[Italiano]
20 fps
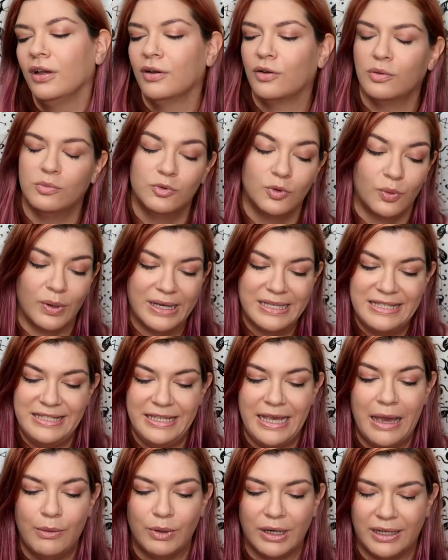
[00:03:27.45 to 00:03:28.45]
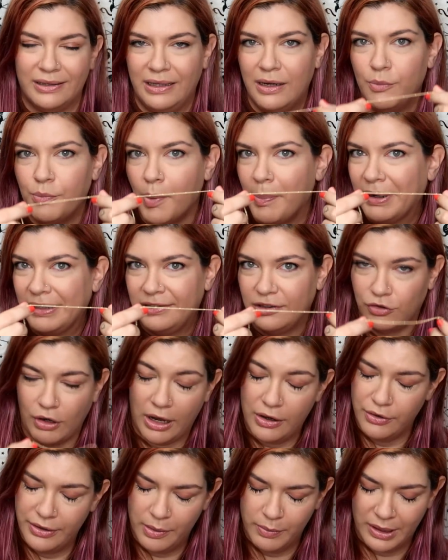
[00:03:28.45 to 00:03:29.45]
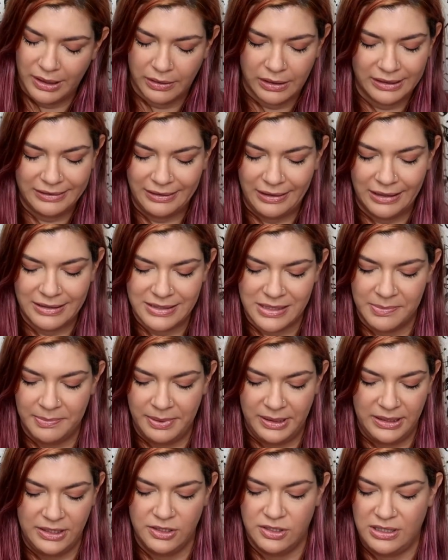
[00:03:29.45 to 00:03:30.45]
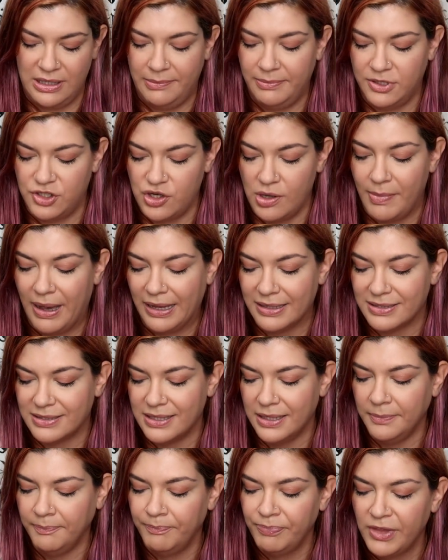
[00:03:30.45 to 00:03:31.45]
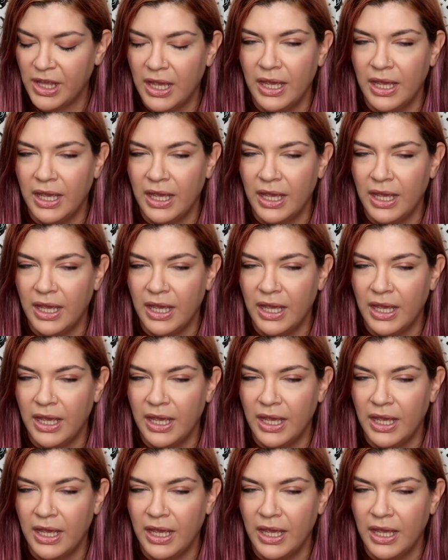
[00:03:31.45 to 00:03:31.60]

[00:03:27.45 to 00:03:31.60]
comunque sì è una catena un po' particolare non è una catena sempli semplice e bassa